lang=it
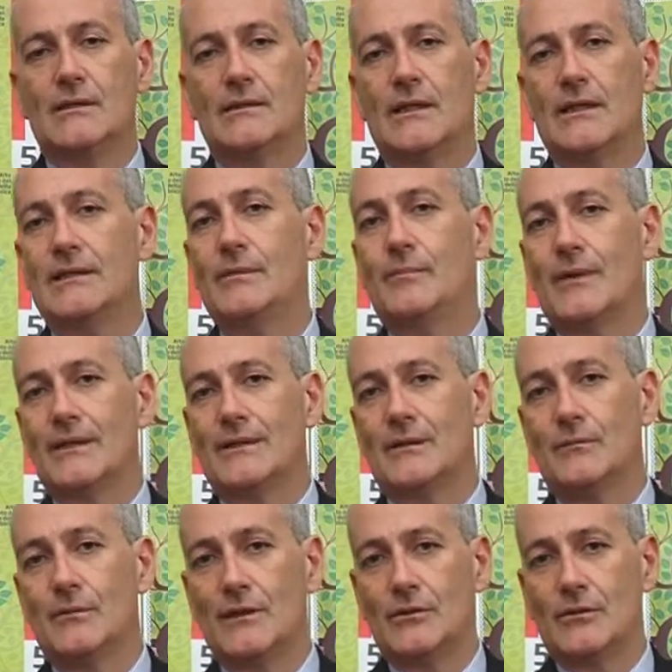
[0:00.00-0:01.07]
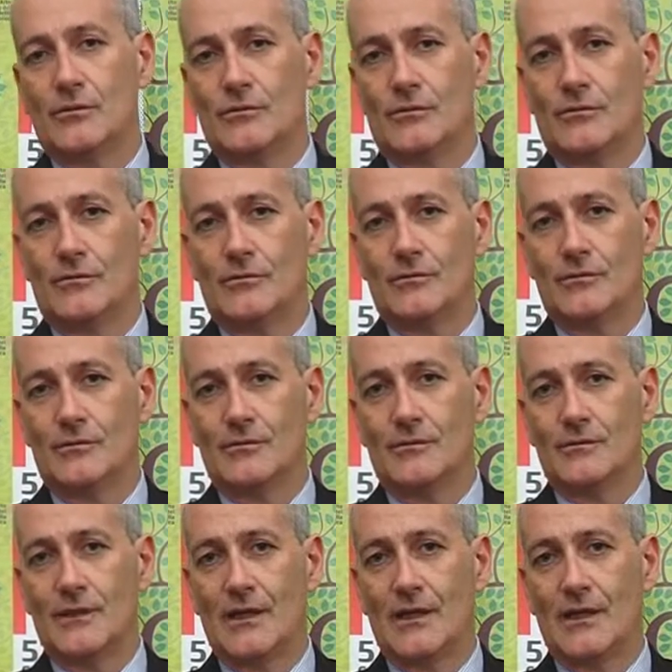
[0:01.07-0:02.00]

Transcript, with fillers: del Dipartimento eh,